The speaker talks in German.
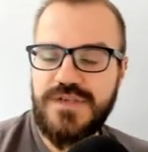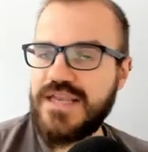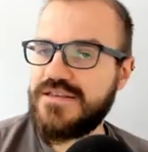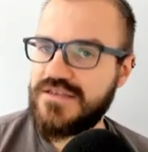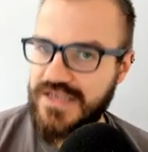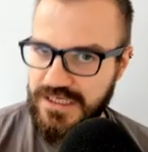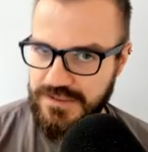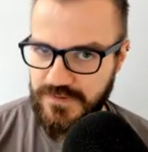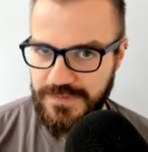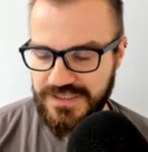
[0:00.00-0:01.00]
die eigentlichen
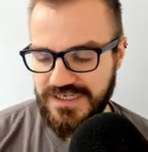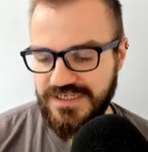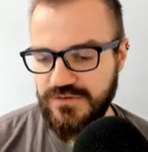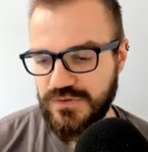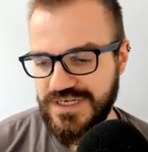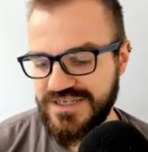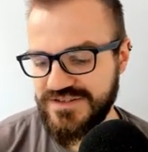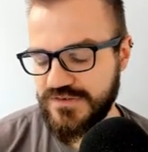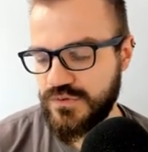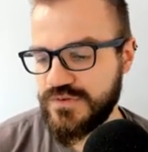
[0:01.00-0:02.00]
Datenformate eingehe, nur
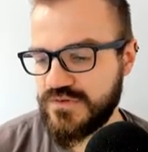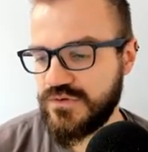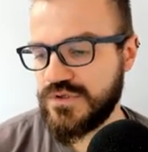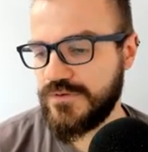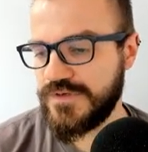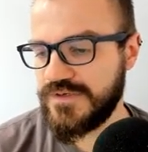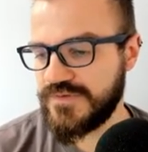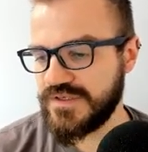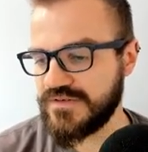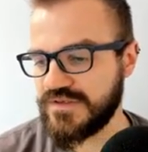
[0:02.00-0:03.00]
ganz kurz noch darauf
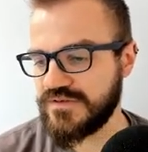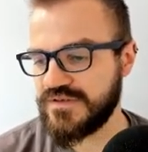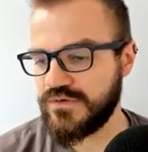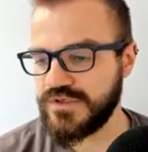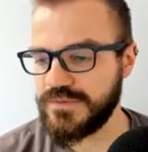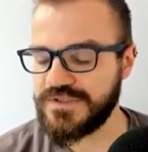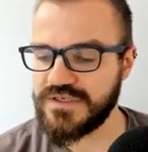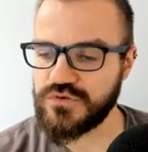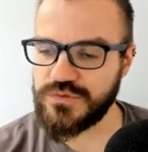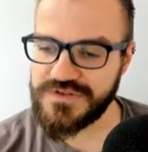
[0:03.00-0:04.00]
hinweisen, dass es hier noch eine
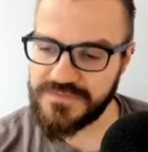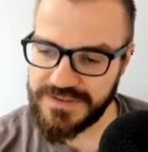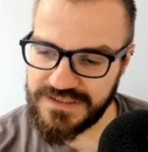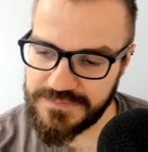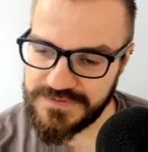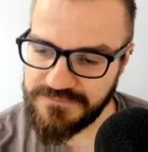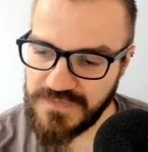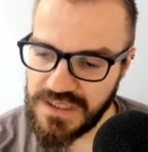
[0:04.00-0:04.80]
Mitteilung Nummer 2 gibt